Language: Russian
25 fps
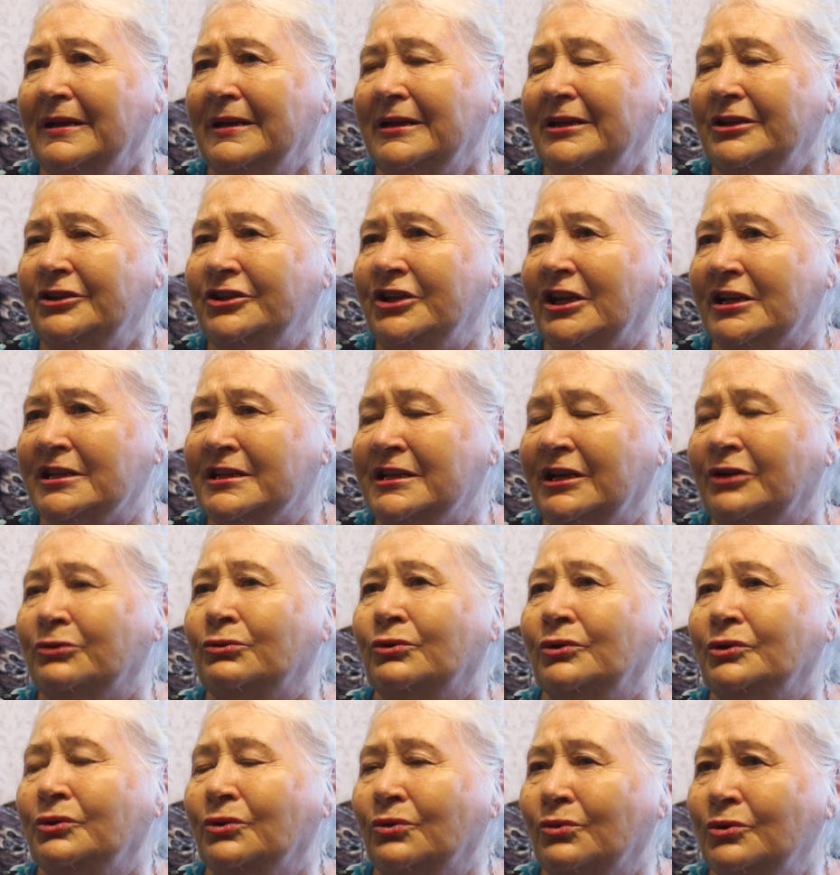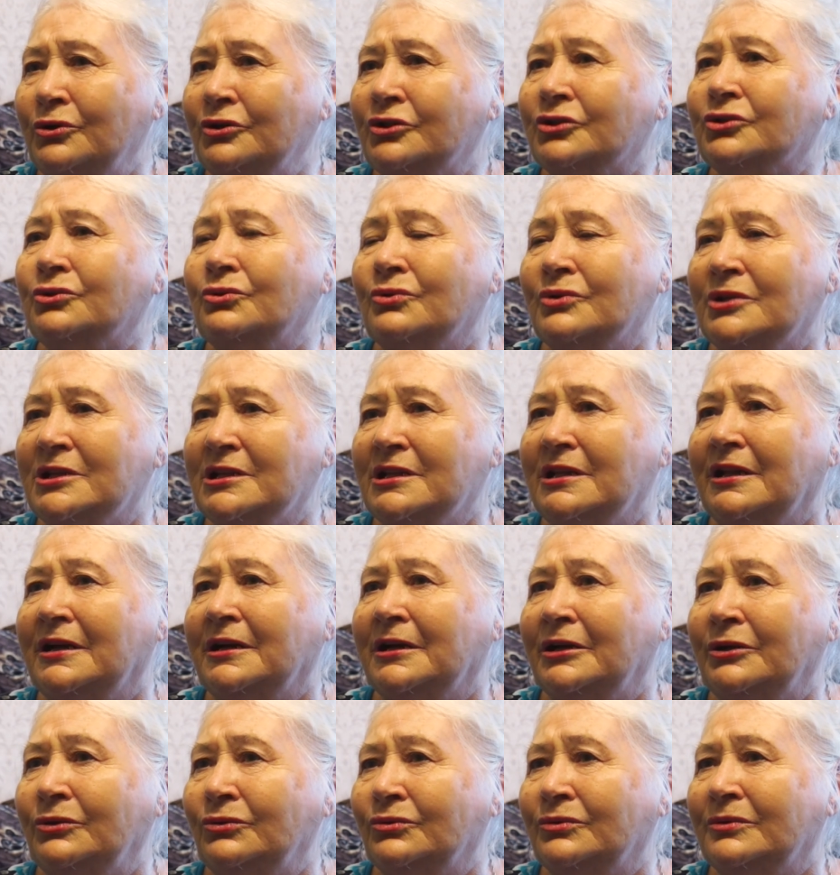Сейчас я хоть кое-что
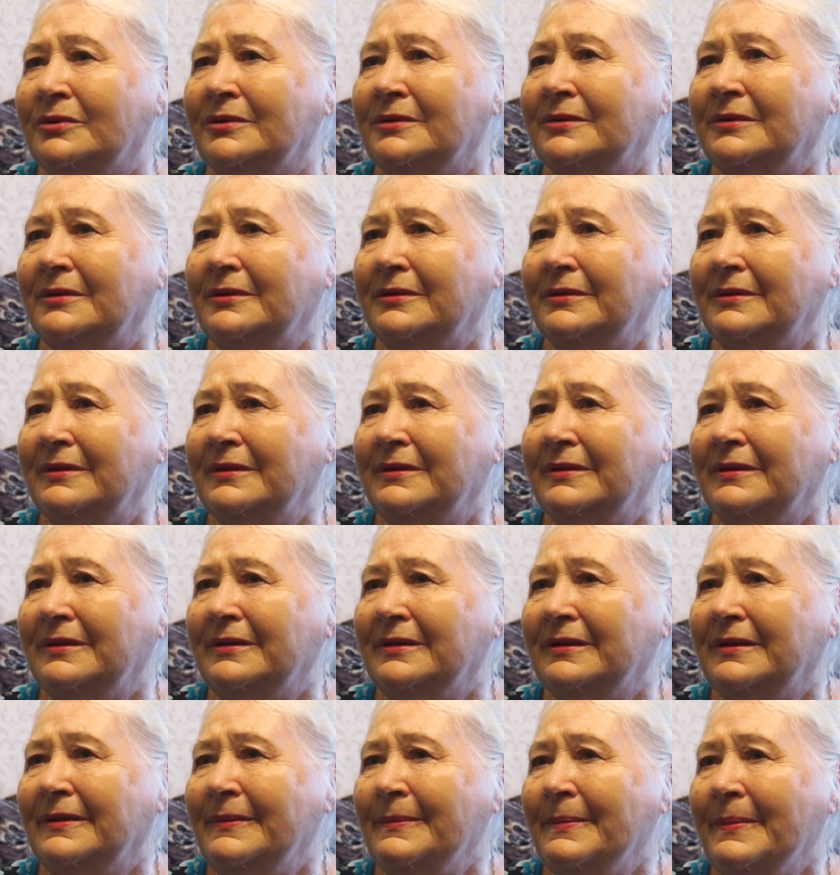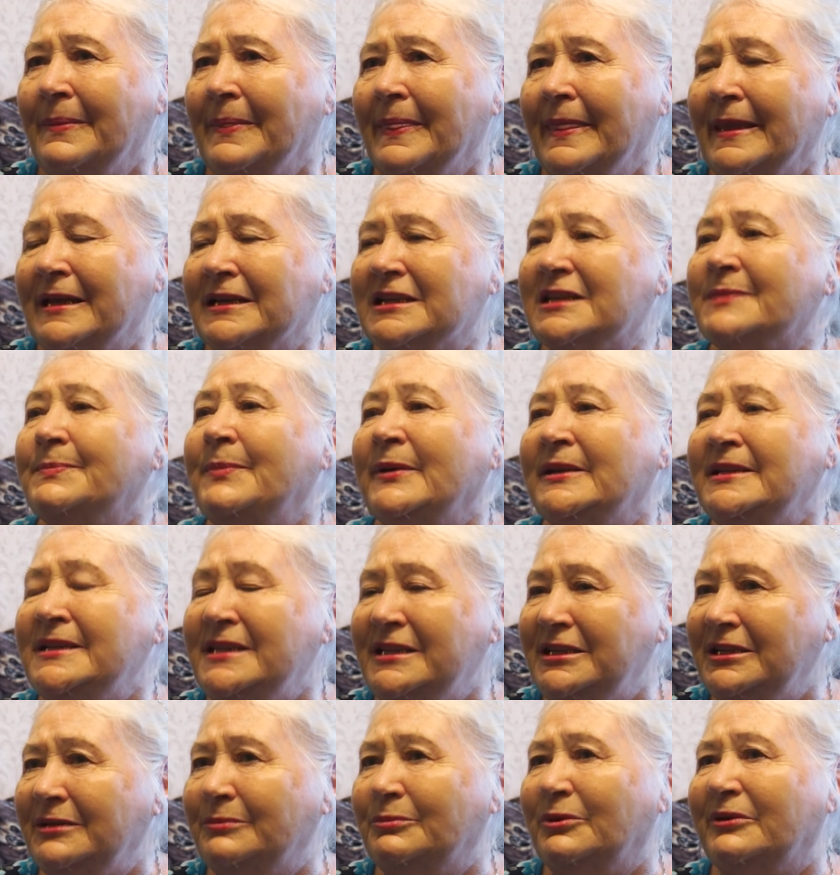знаю.
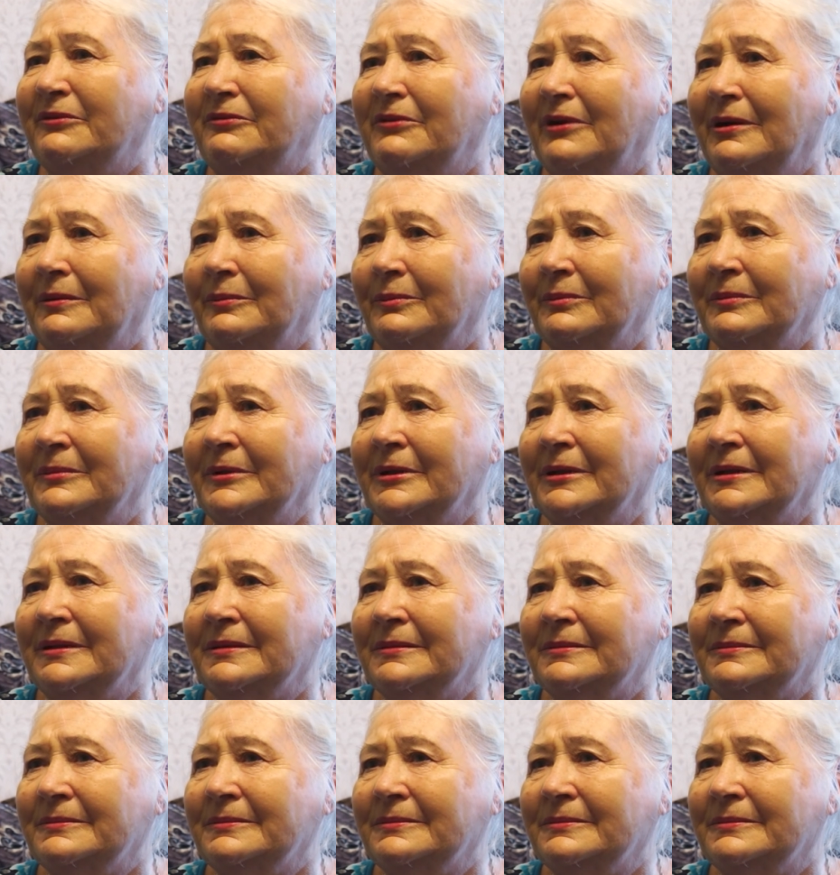Спасибо вам.